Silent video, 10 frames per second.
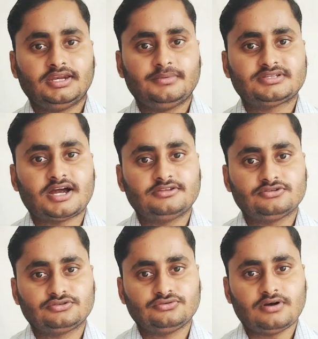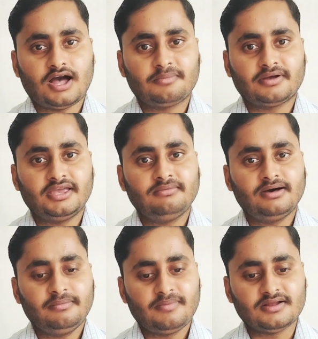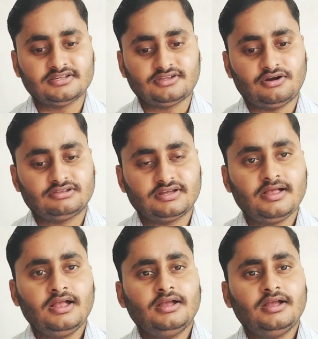नमस्कार दोस्तों आपका एक बार फिर से स्वागत है